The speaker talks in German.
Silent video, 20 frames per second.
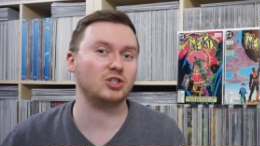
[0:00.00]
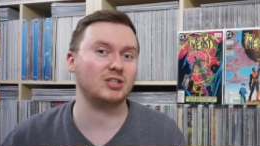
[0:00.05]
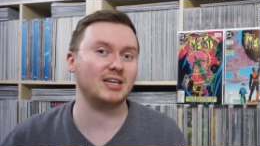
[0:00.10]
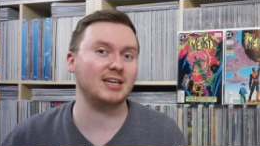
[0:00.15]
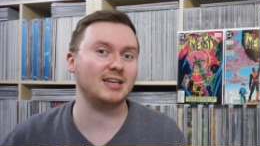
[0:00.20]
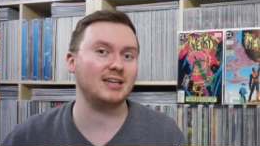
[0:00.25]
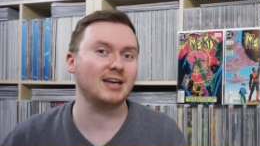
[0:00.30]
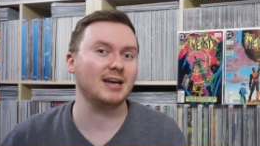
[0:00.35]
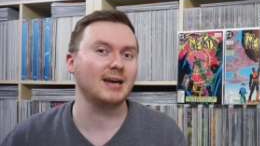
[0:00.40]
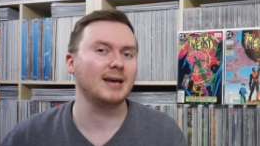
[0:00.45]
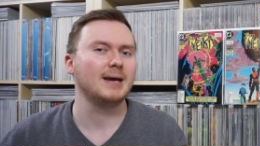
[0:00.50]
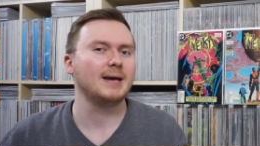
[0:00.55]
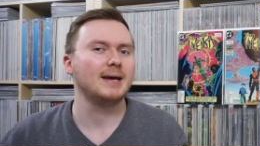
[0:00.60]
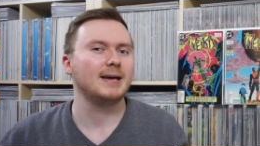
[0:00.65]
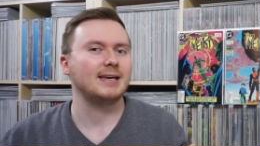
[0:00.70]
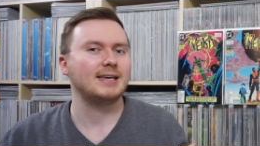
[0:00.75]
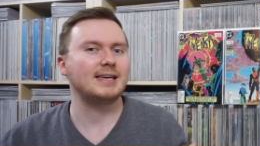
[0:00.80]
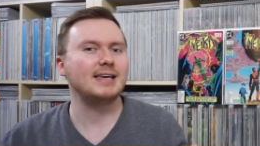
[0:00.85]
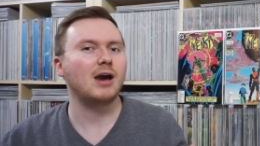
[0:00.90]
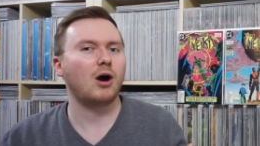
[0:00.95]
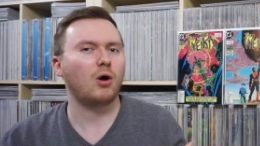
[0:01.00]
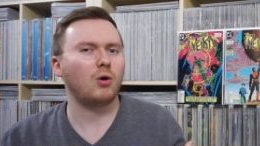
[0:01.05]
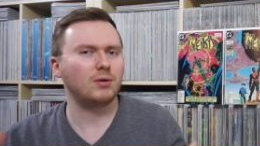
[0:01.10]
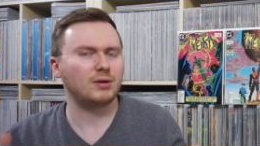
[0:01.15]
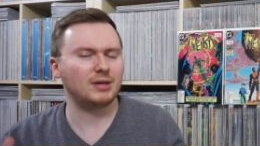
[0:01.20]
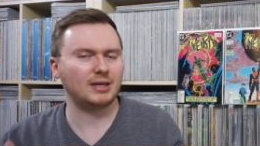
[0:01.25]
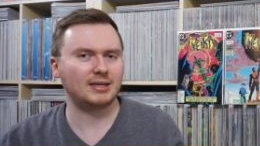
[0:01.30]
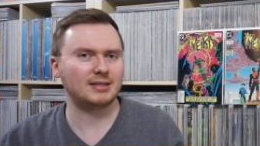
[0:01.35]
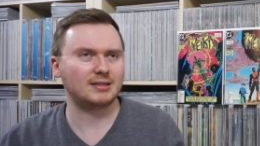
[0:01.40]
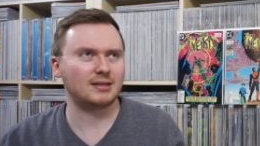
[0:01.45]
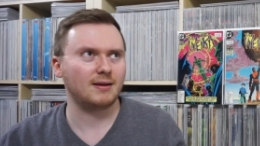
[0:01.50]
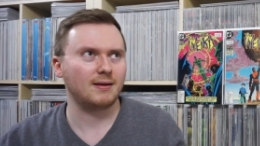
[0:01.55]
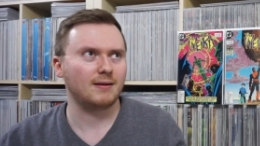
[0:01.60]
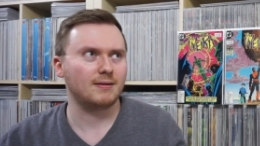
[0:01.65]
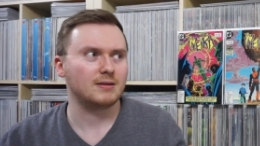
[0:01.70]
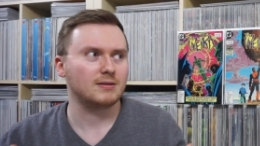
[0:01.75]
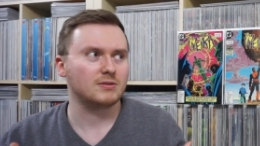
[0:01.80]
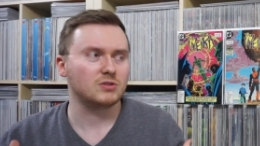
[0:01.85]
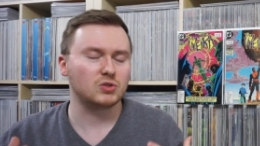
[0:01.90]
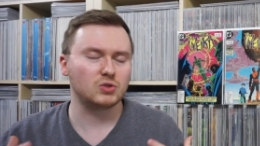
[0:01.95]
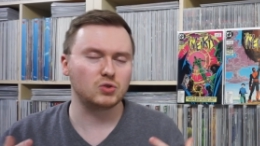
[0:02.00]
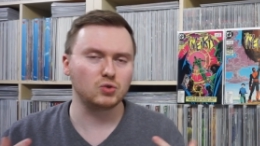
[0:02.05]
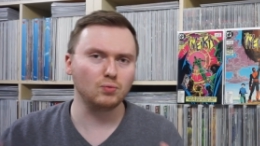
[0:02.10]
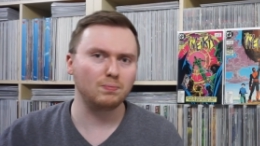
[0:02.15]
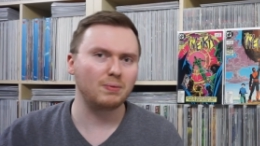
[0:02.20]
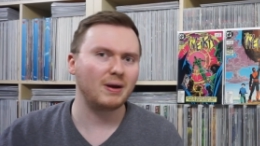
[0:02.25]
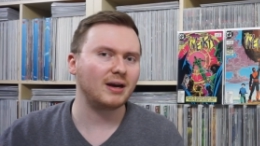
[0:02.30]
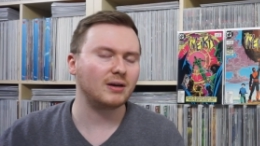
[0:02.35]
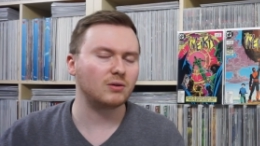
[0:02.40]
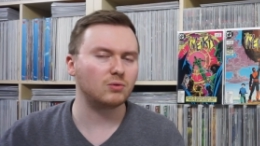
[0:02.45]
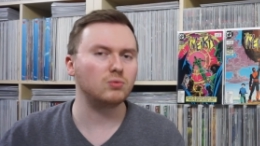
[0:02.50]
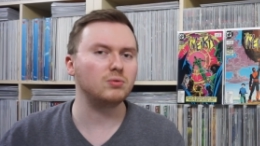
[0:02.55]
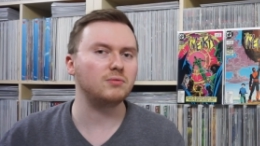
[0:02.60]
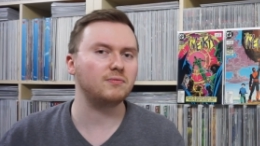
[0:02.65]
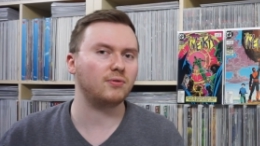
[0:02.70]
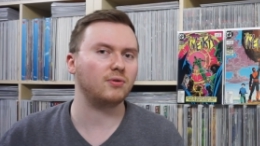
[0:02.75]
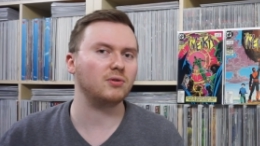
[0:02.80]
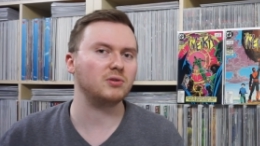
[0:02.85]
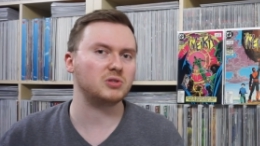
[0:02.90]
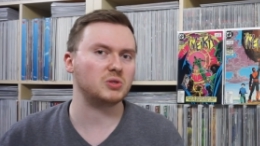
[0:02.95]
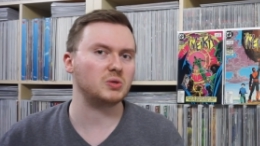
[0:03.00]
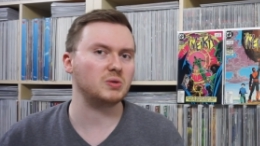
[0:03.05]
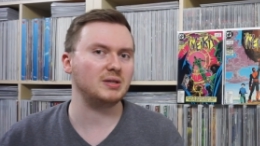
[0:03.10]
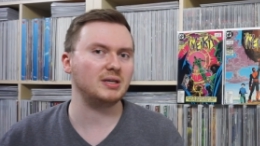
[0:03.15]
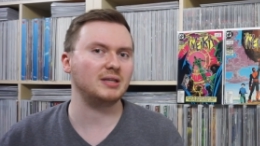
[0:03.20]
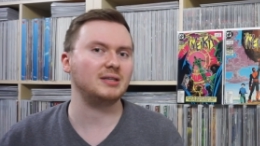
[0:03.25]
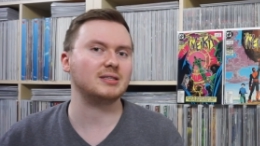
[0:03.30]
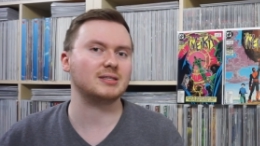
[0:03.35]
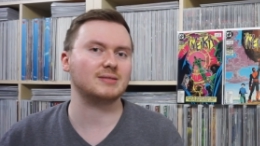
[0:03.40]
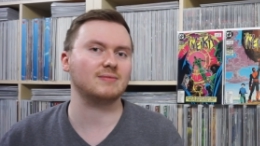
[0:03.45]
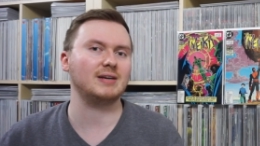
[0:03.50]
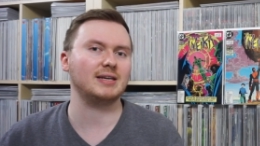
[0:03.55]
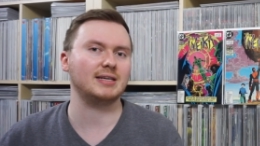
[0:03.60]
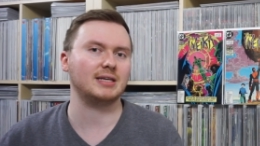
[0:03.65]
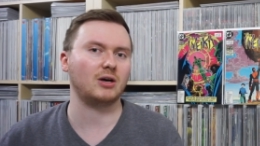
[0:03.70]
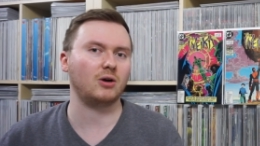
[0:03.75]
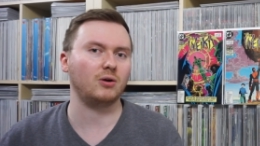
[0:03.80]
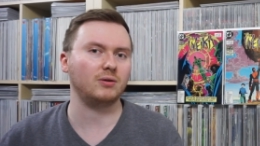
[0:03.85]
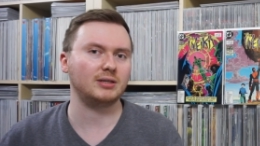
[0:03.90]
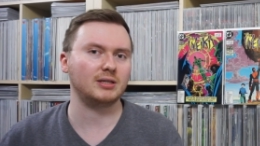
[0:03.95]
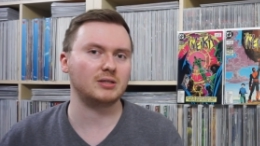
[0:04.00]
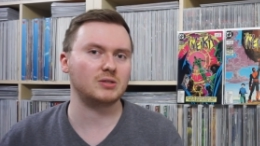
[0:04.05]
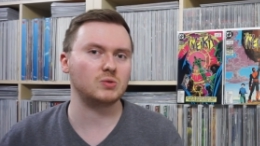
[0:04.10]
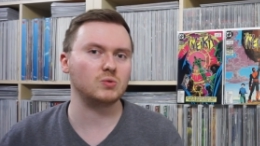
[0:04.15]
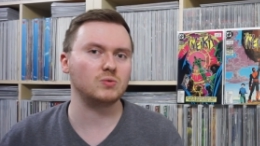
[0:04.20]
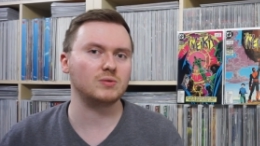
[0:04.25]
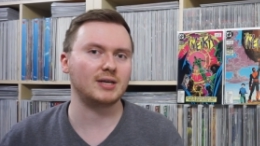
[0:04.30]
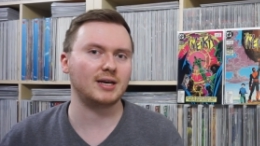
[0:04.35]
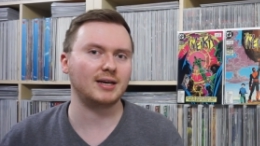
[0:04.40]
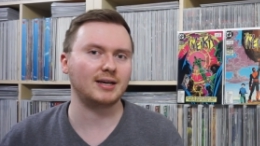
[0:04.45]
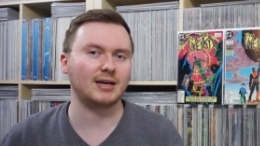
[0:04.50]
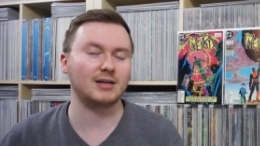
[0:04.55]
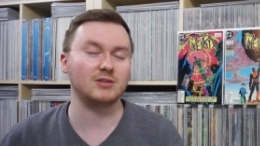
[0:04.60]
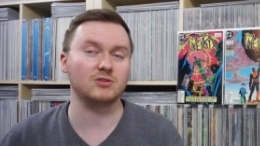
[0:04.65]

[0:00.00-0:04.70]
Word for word: steht. Hier auch nicht super gut funktioniert, das will ich auch dazu sagen.